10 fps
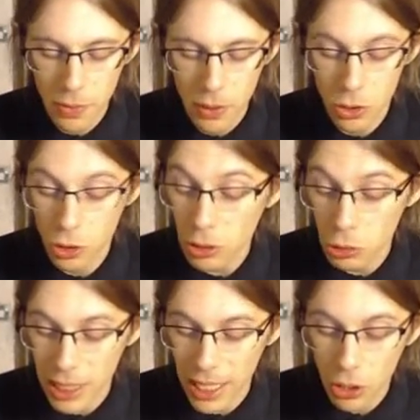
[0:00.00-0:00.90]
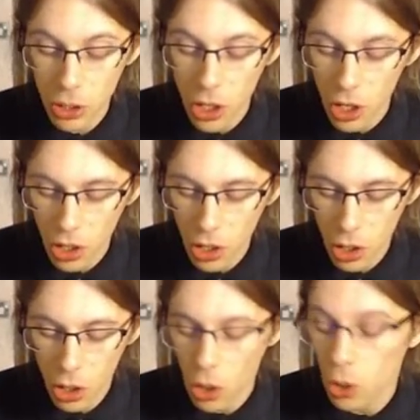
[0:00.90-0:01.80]
Ce soir, tu diras encore
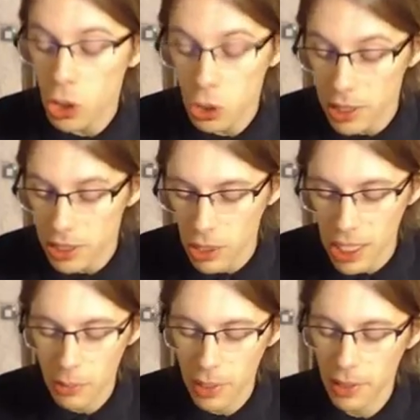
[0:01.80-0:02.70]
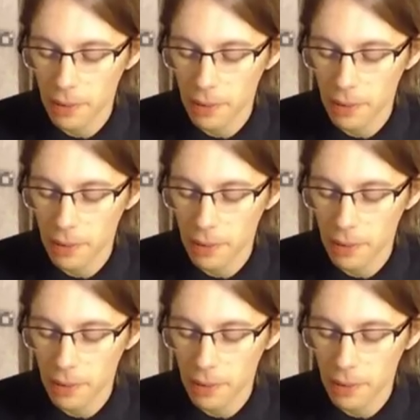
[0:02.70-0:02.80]
Oh, je suis désolé, mais